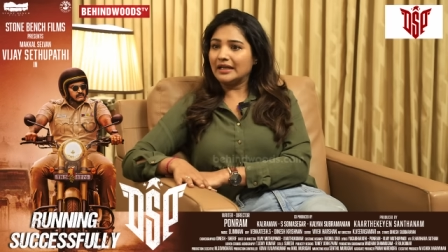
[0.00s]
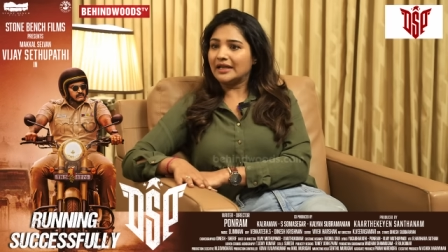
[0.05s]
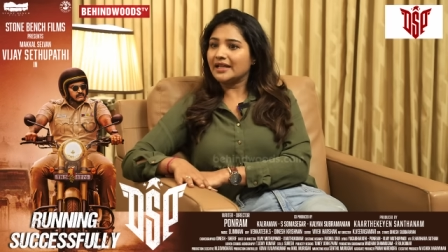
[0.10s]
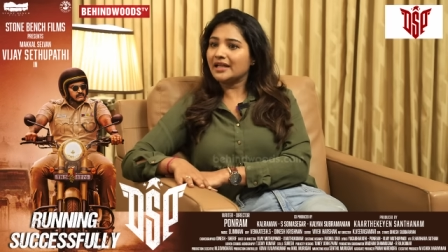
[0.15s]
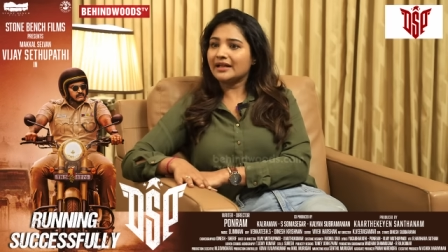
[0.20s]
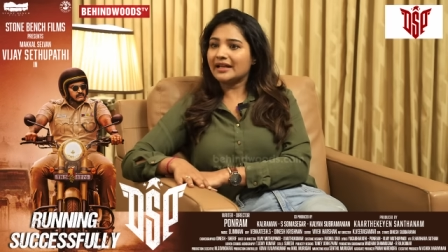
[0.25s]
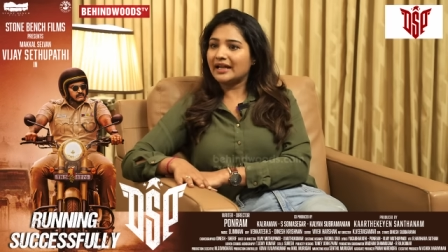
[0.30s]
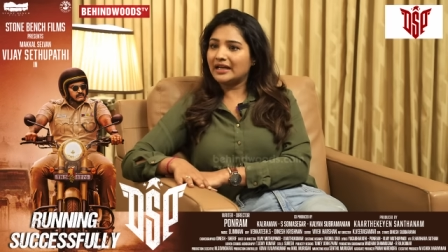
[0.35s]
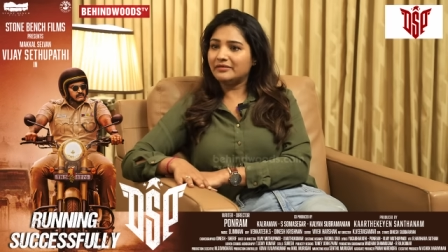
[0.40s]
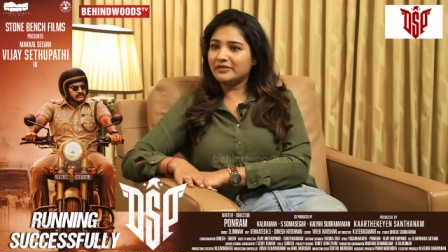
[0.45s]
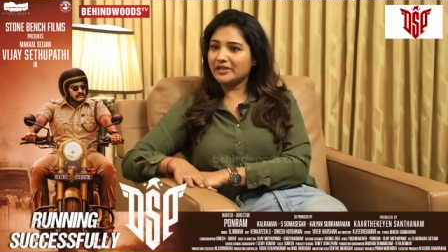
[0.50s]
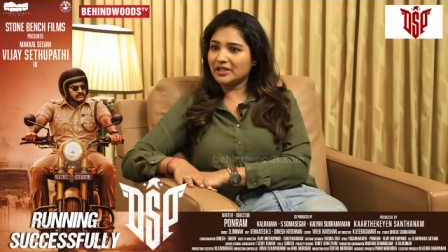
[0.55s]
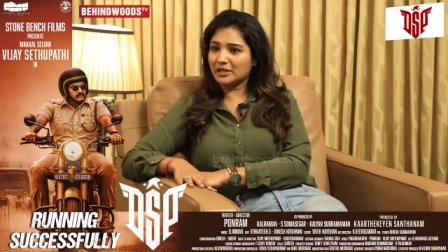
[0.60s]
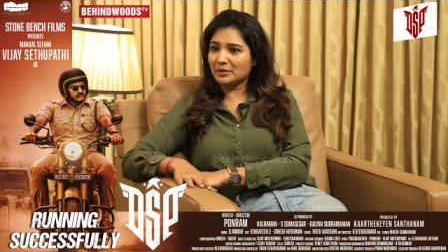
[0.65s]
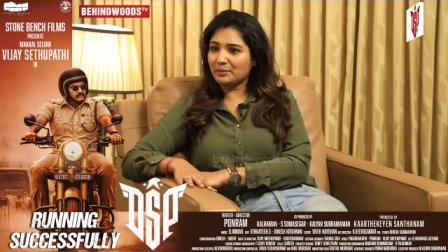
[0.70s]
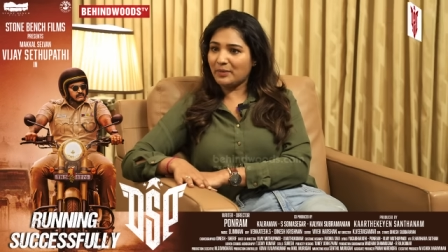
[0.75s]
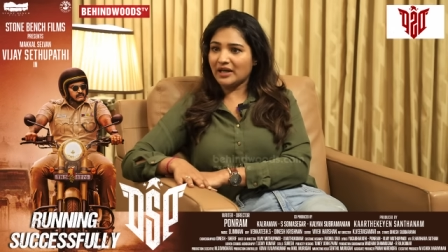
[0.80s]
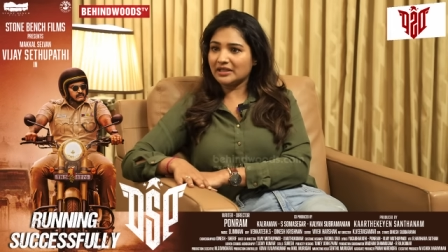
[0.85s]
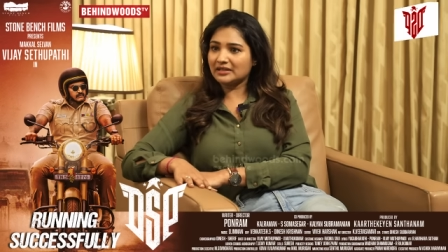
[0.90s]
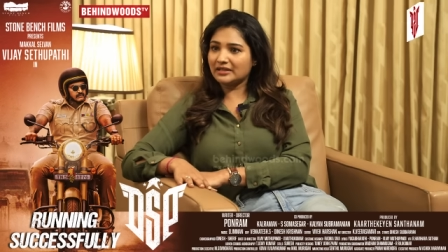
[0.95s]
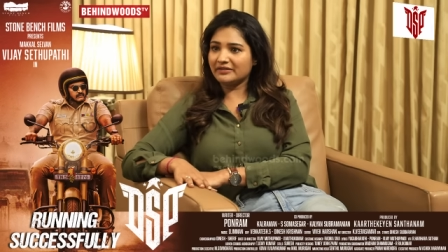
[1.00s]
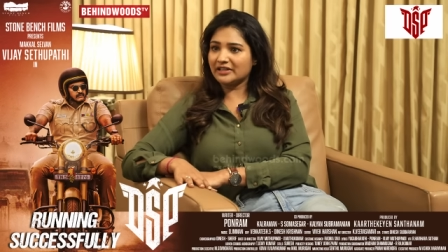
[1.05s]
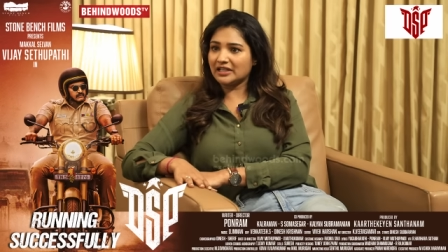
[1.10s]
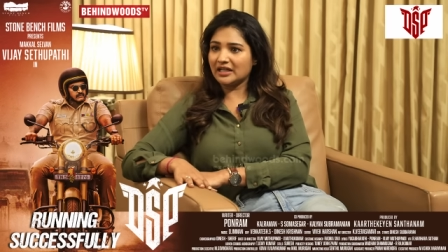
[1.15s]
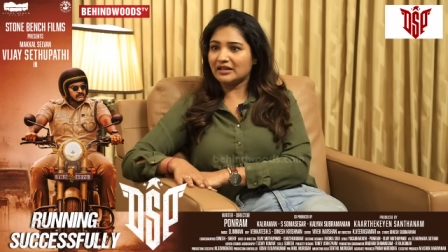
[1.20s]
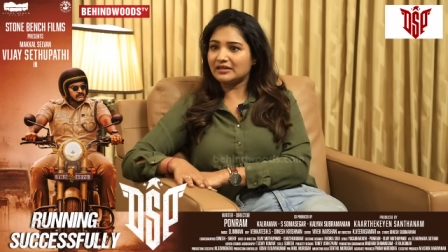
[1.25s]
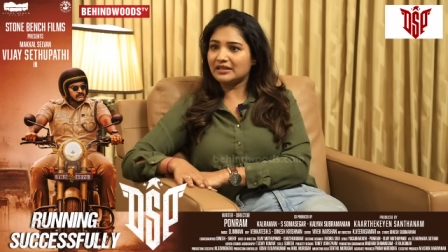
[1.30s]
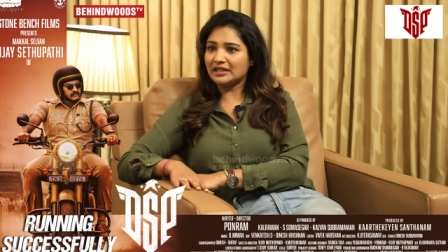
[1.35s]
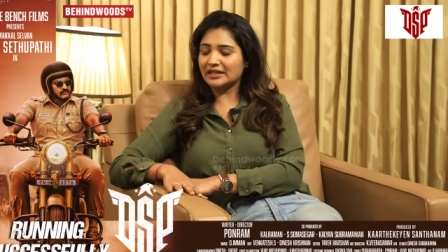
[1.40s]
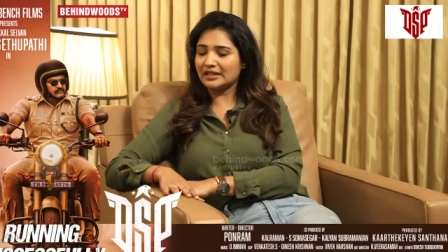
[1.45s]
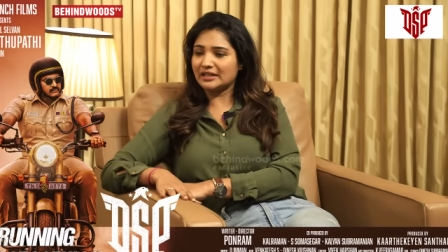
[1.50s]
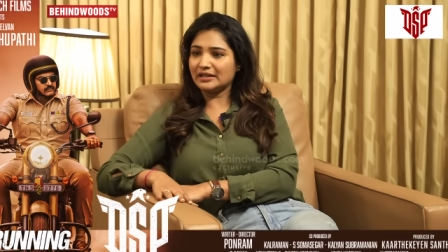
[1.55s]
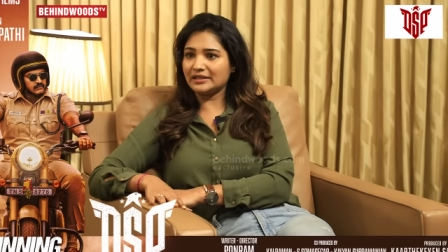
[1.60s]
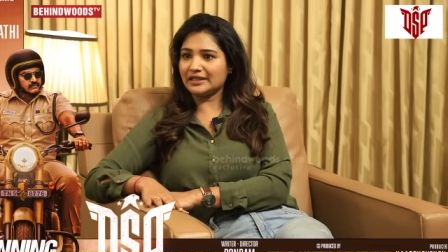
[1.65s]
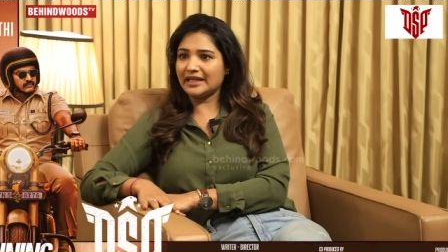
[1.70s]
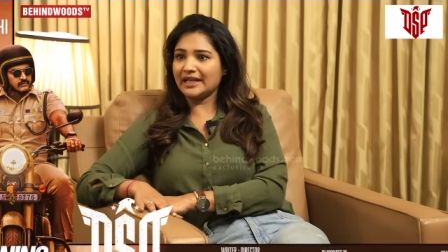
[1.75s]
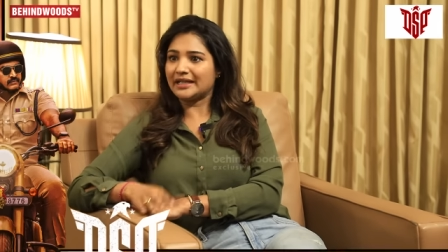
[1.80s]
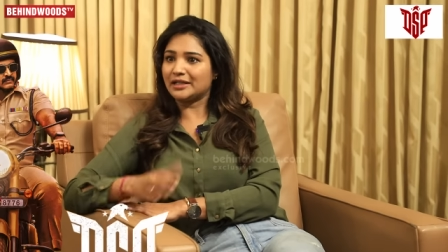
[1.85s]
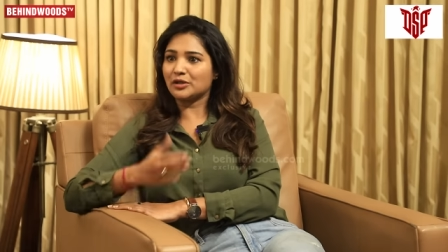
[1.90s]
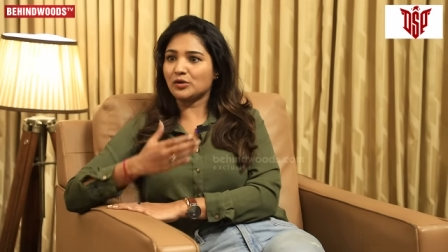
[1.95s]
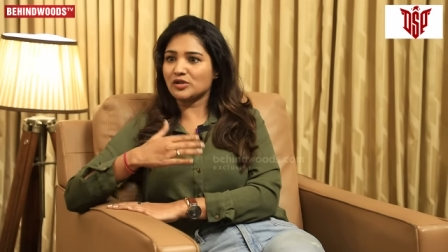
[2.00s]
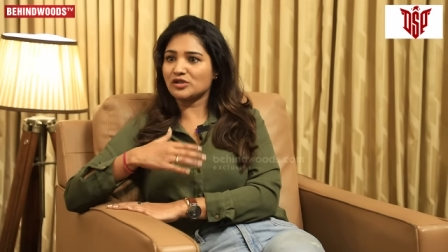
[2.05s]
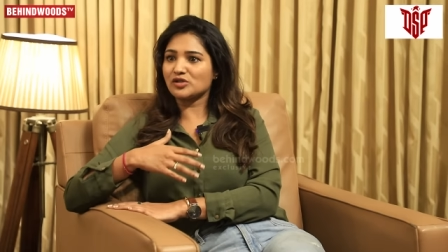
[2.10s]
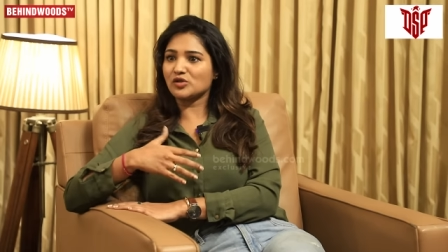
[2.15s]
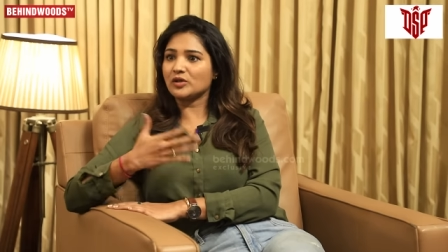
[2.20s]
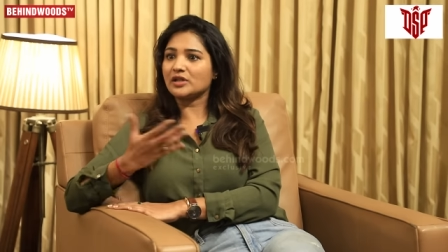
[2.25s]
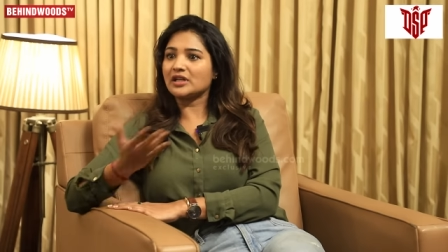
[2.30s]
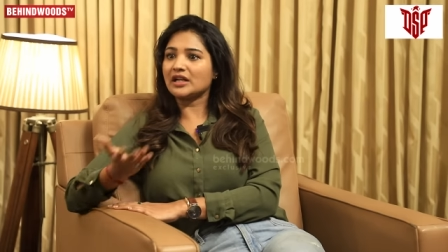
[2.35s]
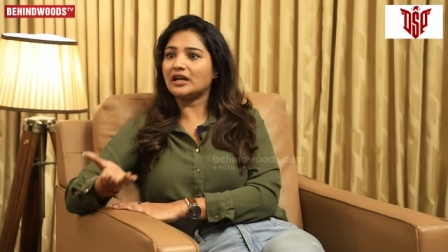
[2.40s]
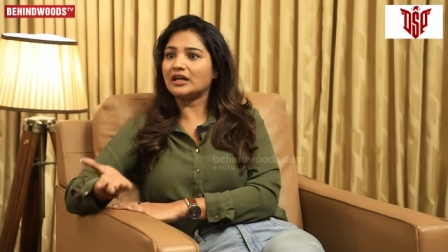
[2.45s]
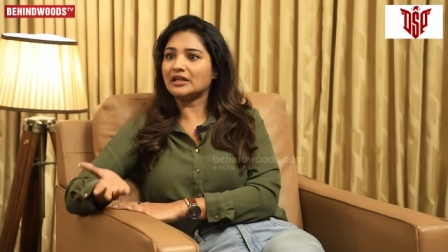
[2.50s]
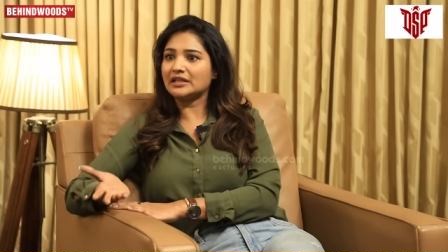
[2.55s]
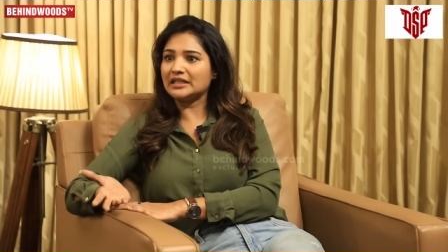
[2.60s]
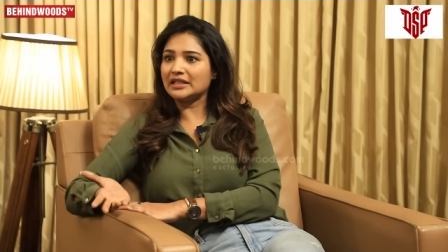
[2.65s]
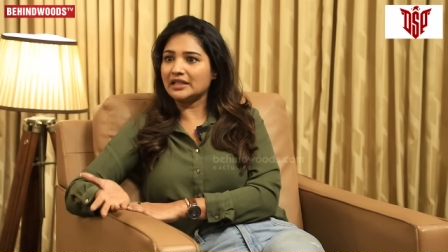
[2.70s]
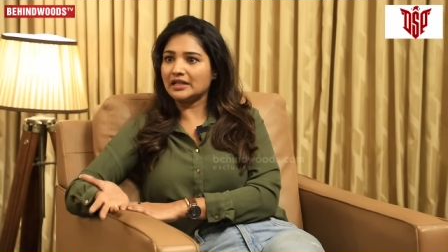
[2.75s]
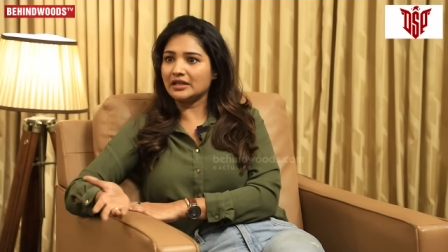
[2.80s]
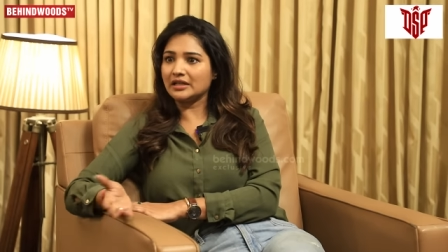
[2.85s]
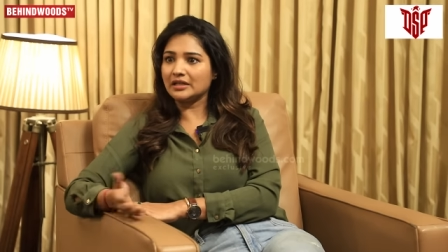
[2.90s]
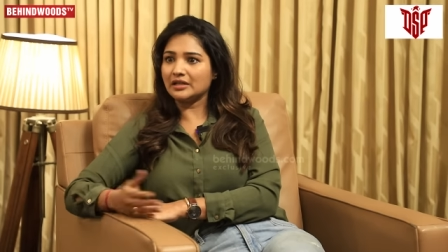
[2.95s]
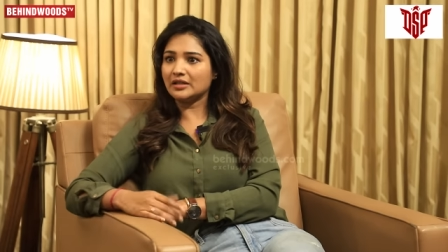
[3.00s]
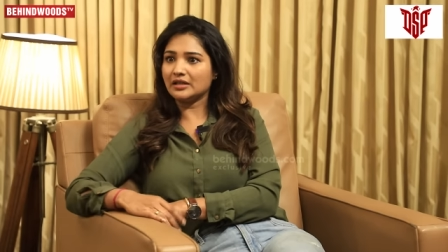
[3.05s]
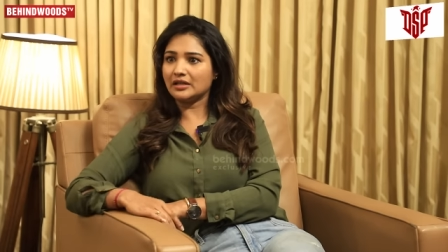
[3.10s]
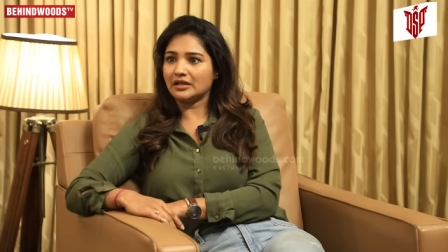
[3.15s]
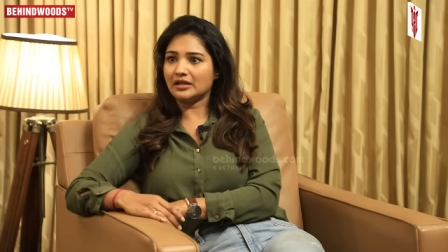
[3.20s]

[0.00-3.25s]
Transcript: நிறைய கேள்வி இருக்குது பார்த்தவன் நான் தானே என்கிட்ட ஒன்று சொல்கிறா இன்னைக்கு